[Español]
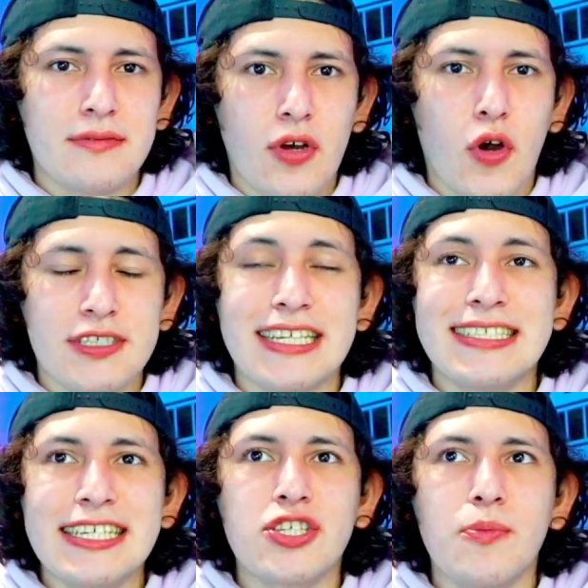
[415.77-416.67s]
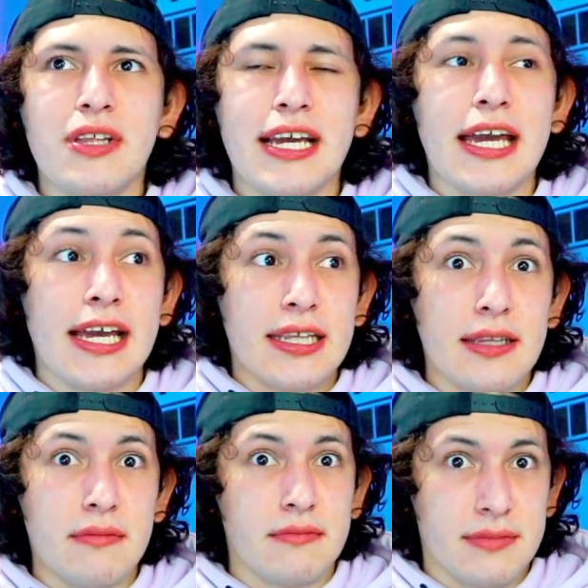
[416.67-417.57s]
O sea, sí es como de que
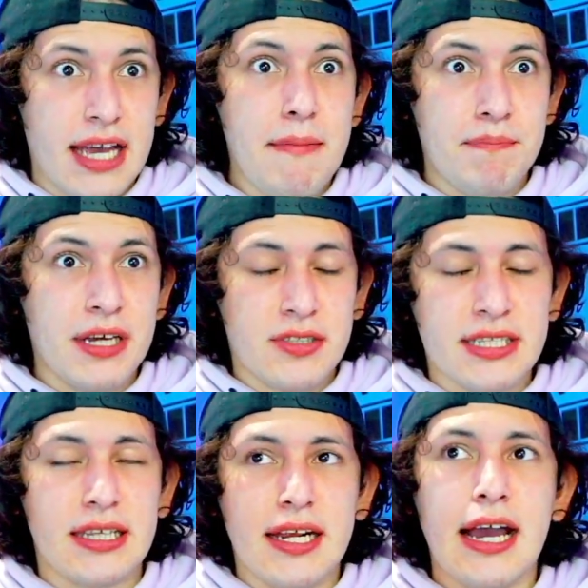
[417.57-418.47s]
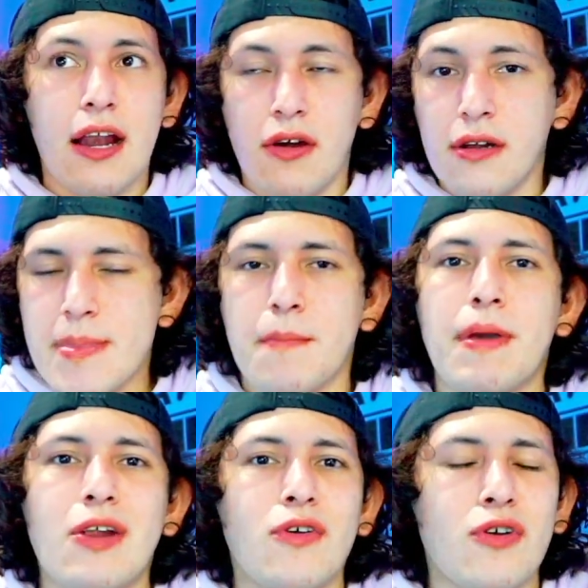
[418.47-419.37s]
ya empiezo a sentir calor,
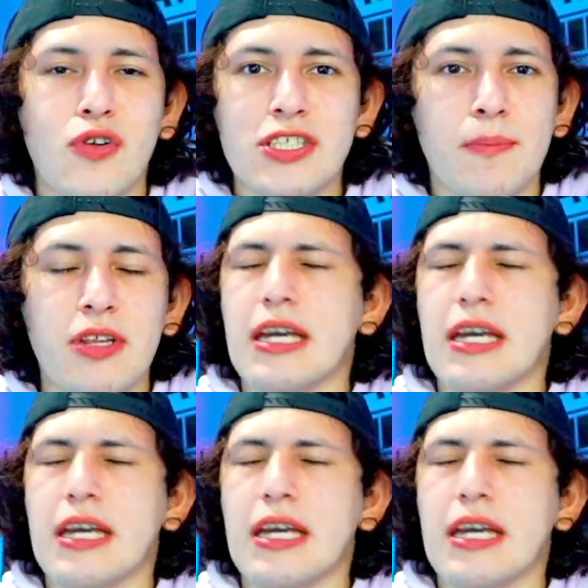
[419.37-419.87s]
pero no es como de que,